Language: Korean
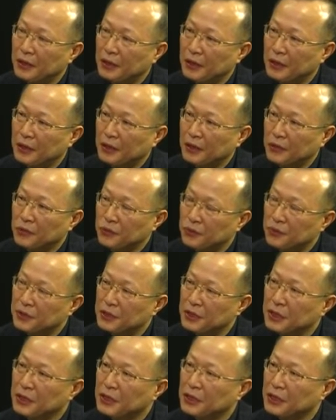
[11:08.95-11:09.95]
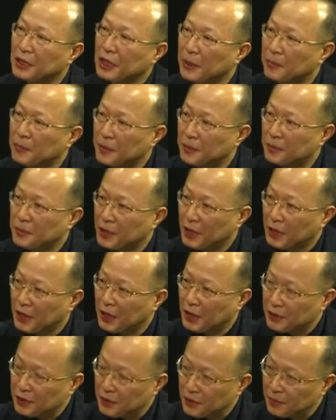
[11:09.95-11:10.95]
어, 중증 감염이
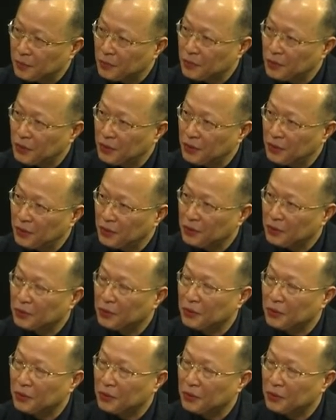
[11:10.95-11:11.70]
되기가 쉽고 예.